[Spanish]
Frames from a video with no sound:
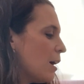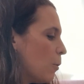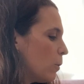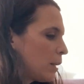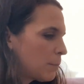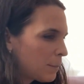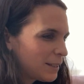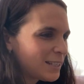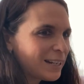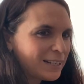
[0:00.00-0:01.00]

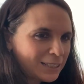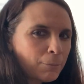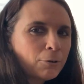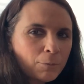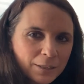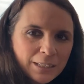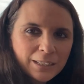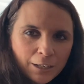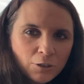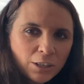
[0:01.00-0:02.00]
Últimamente es la que está un poco más
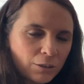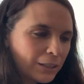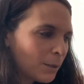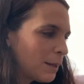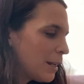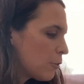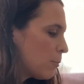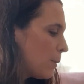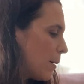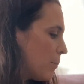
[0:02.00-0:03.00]
quisquillosa con el tema de la
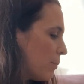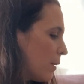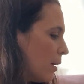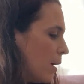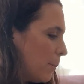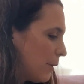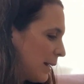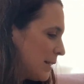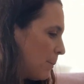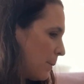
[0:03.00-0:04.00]
ropa,
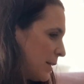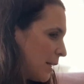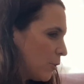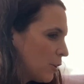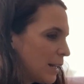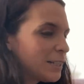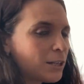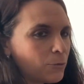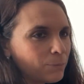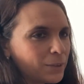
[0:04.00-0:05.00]
porque siempre está con, ese
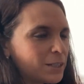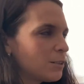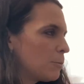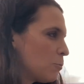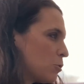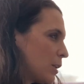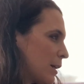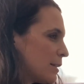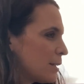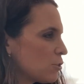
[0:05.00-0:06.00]
no, ese no me gusta,
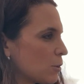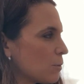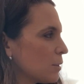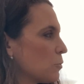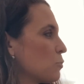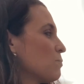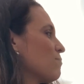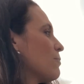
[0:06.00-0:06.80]
ese no sé cuántos.